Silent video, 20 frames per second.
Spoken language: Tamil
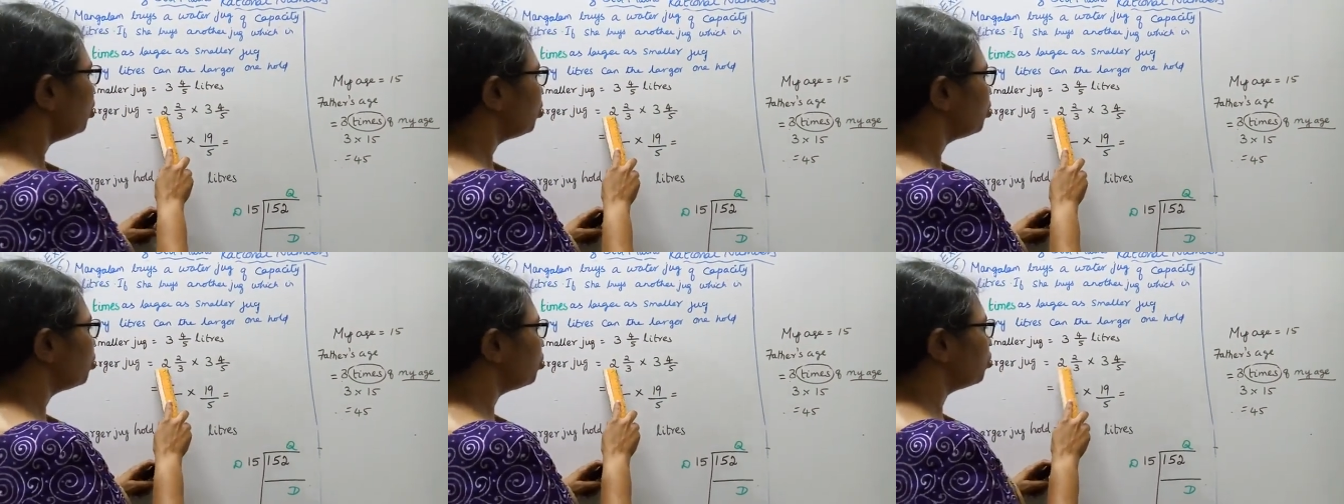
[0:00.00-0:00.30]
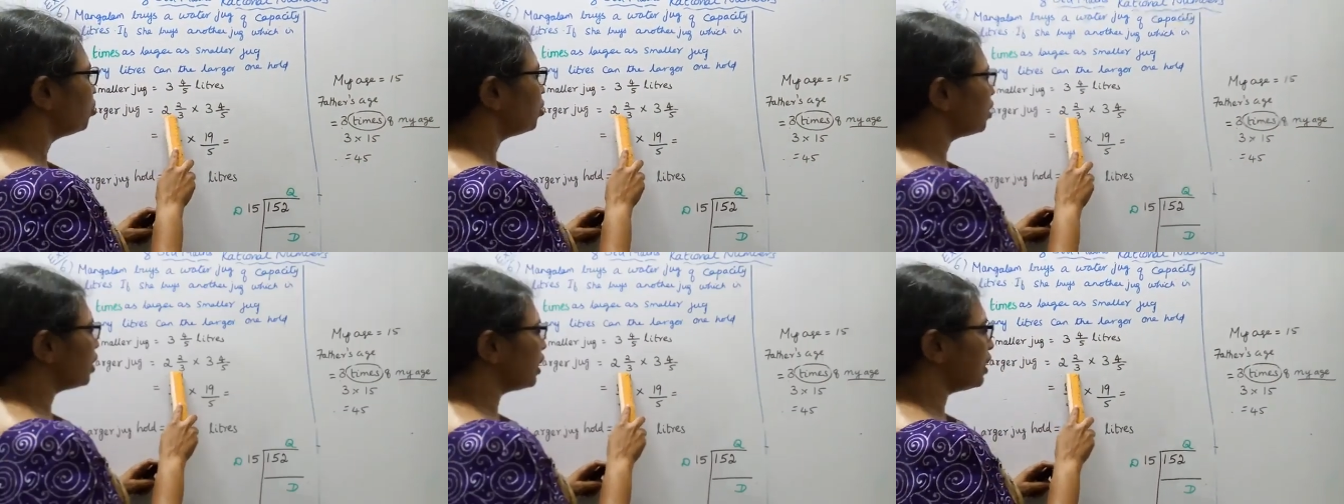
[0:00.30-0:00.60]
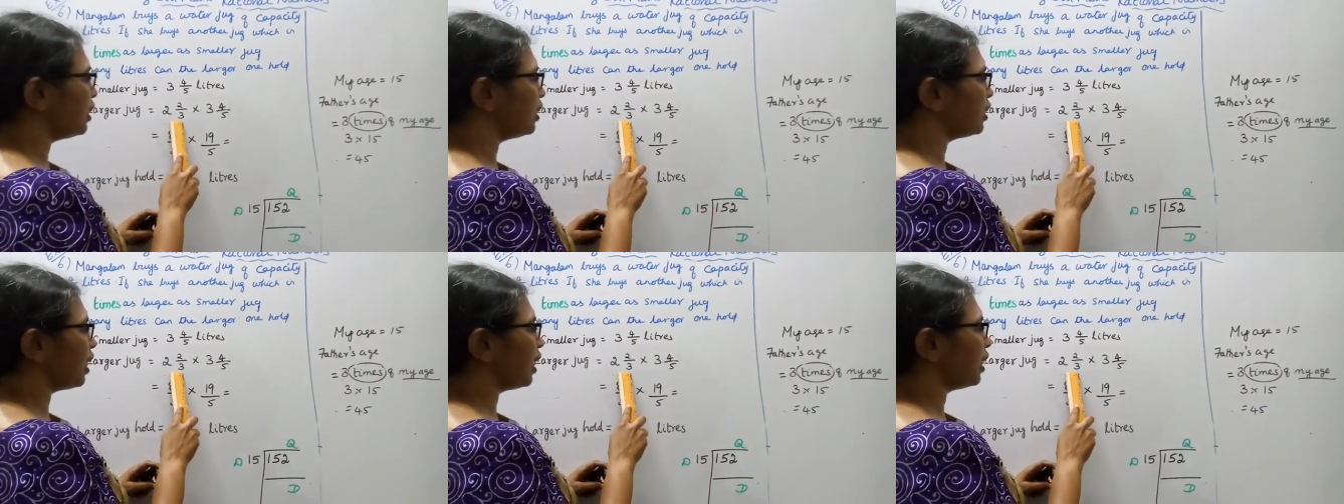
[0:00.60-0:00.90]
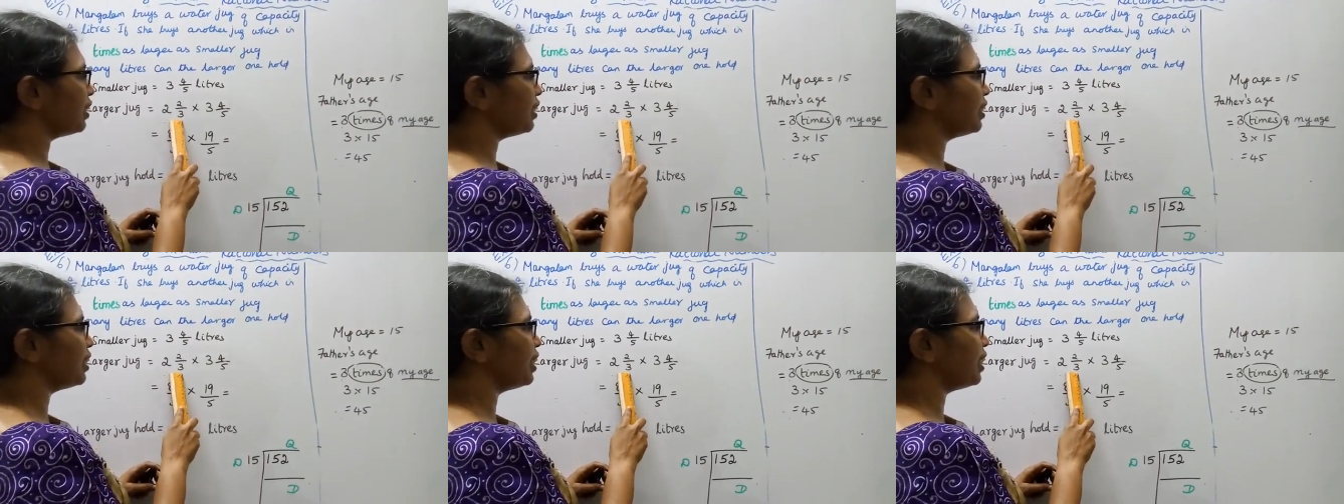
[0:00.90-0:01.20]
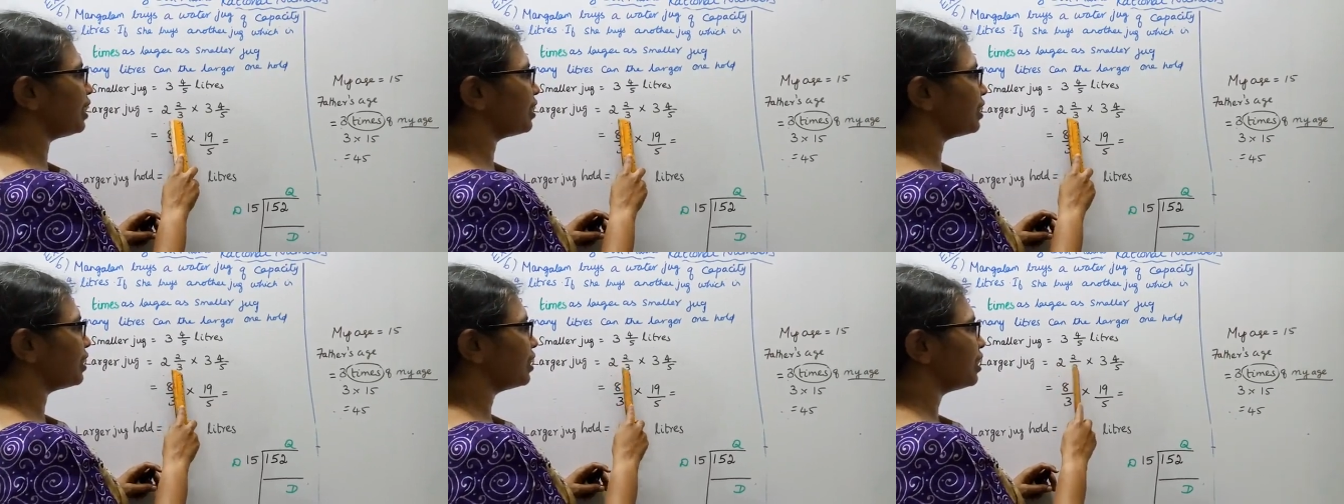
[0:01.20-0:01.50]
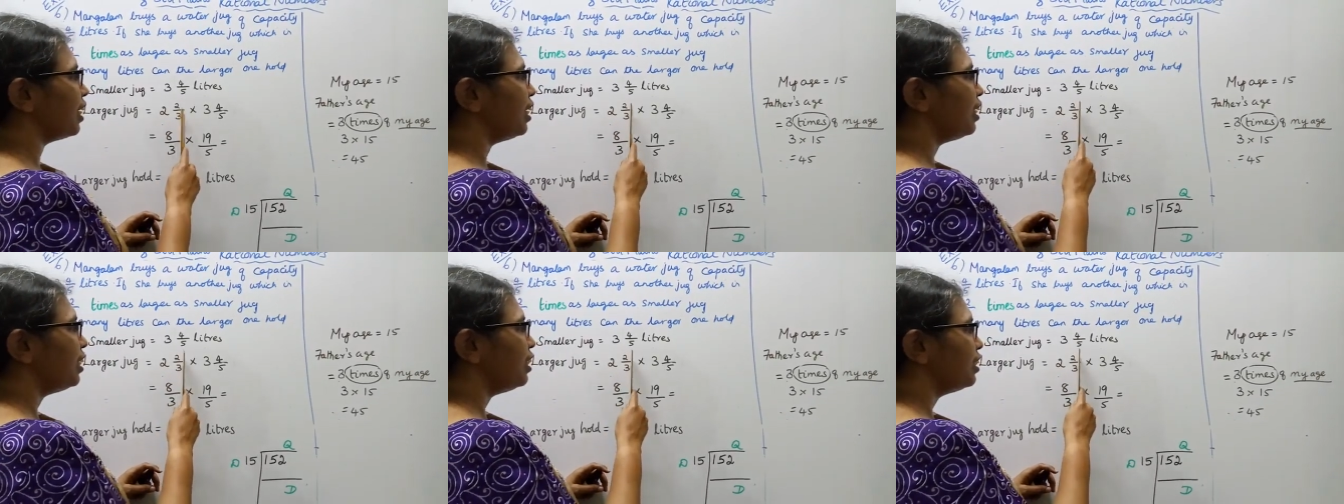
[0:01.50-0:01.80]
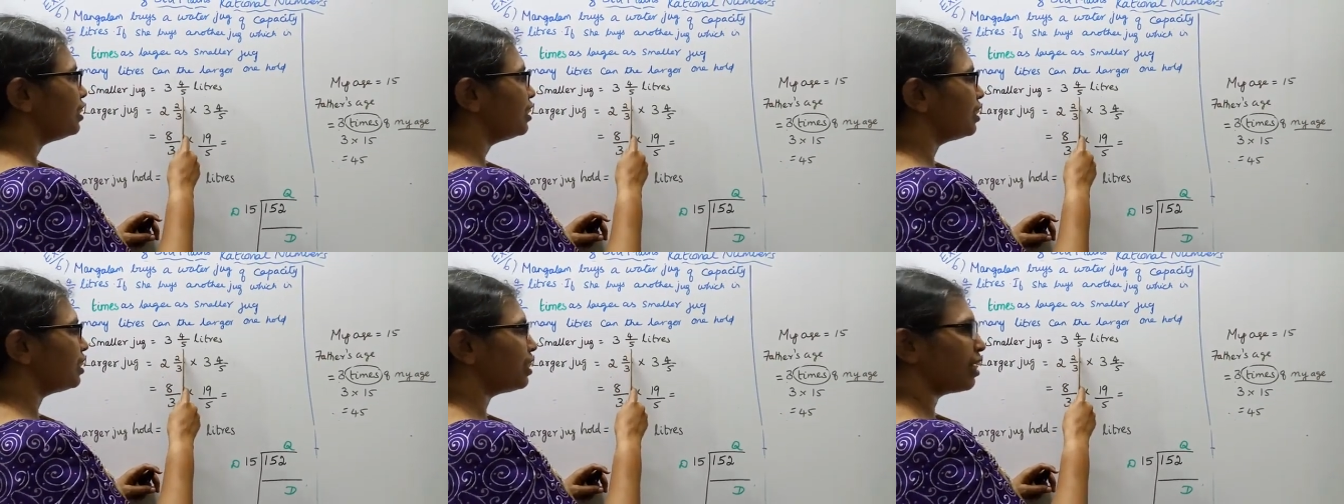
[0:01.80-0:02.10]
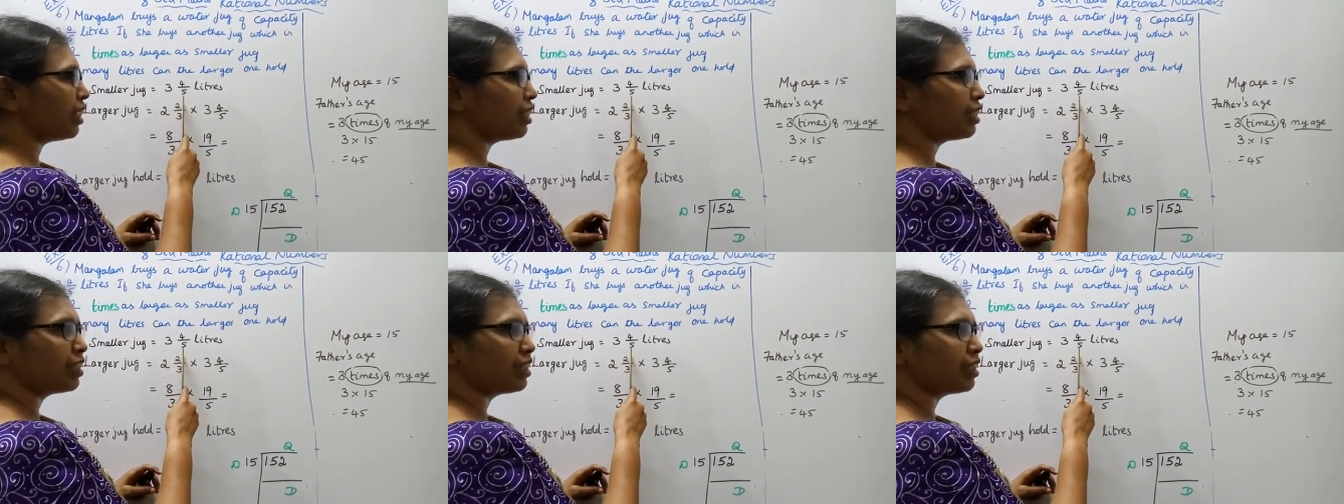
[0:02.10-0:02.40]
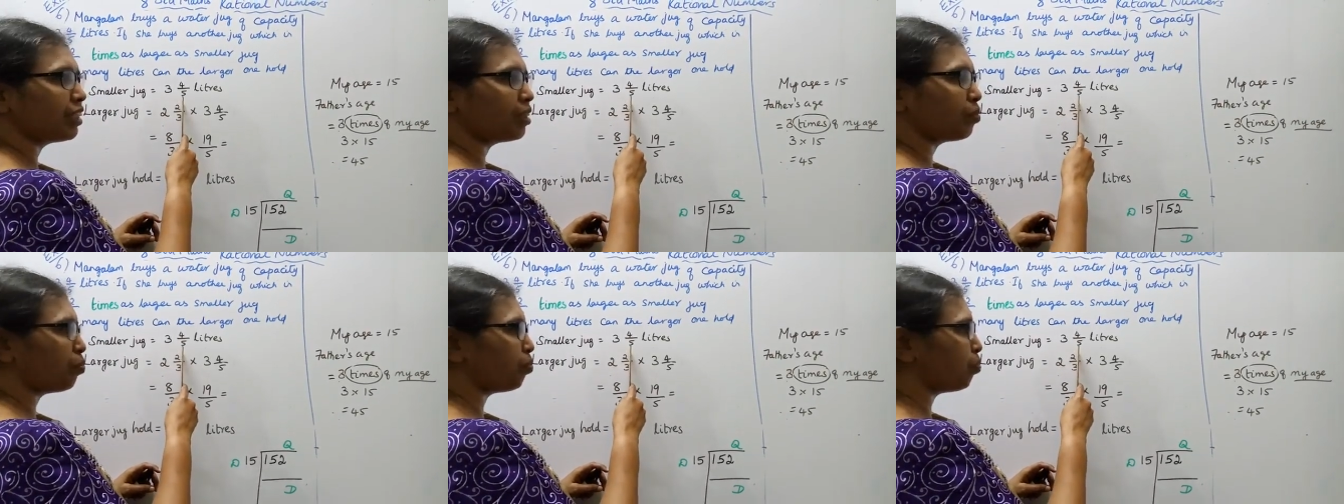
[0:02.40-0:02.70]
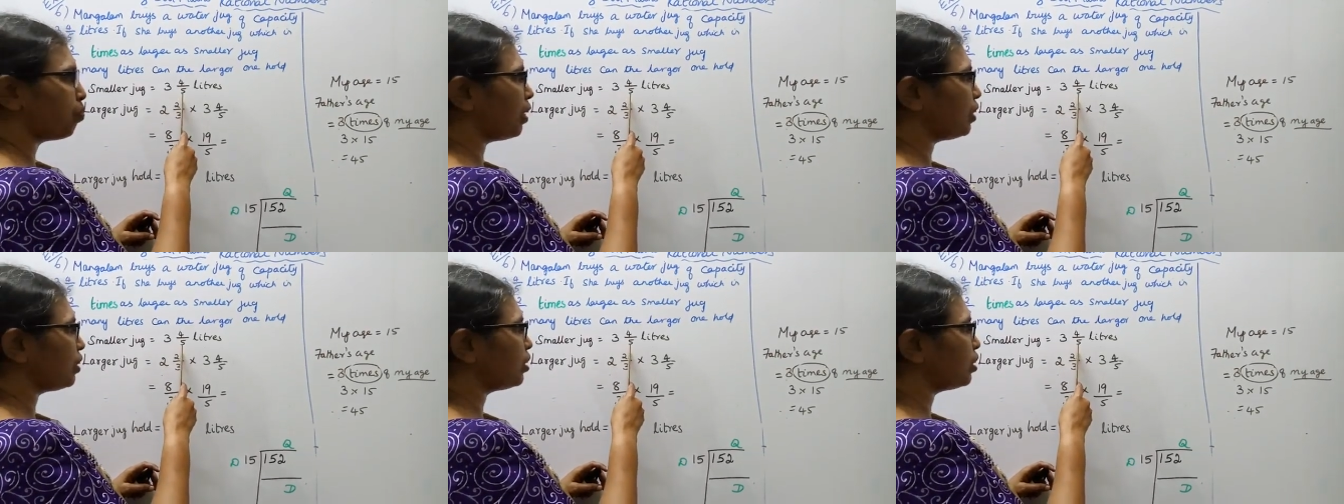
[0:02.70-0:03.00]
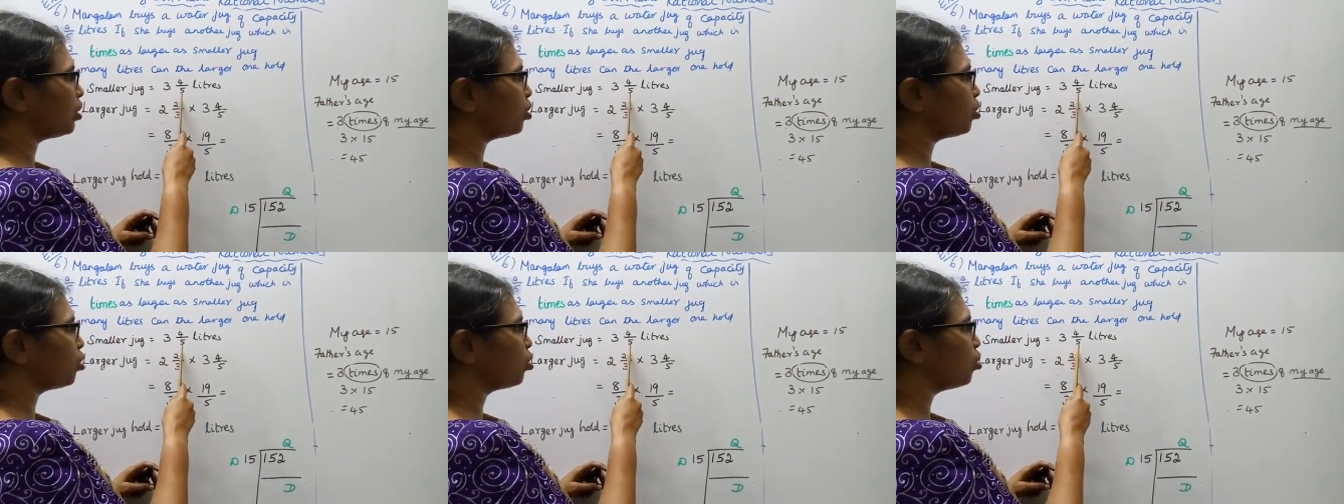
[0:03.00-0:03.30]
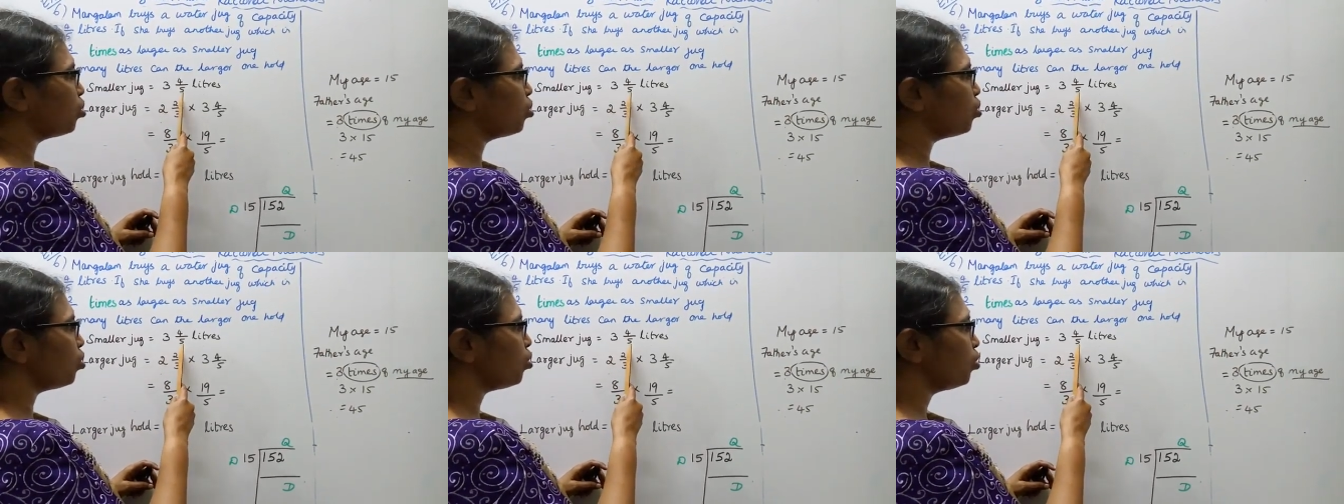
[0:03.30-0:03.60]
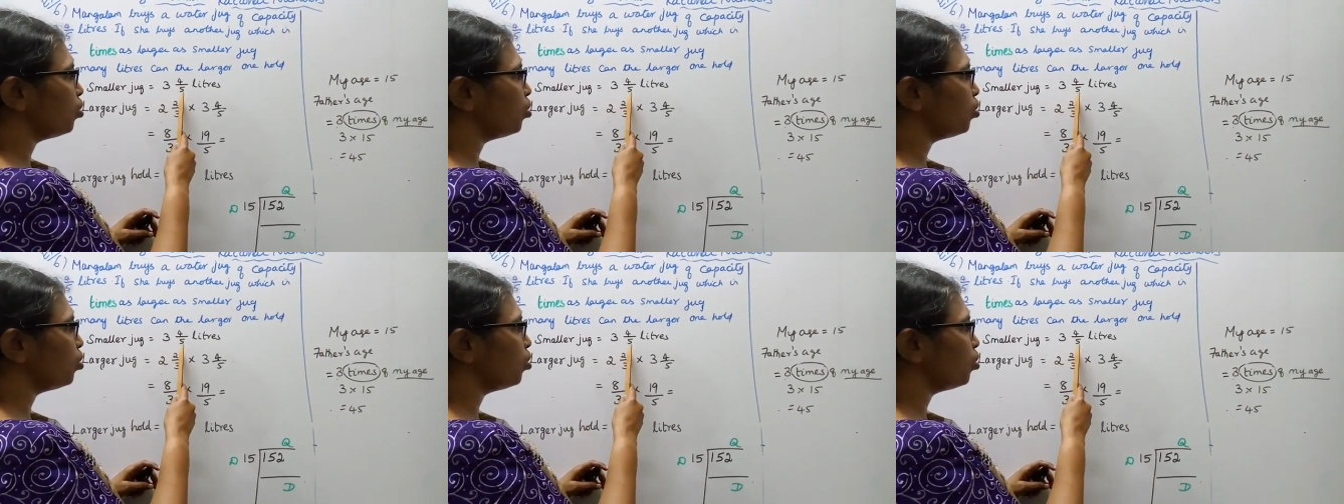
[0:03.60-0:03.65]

டூ த்ரீ சார் சிக்ஸ் சிக்ஸ் ப்ளஸ் டூ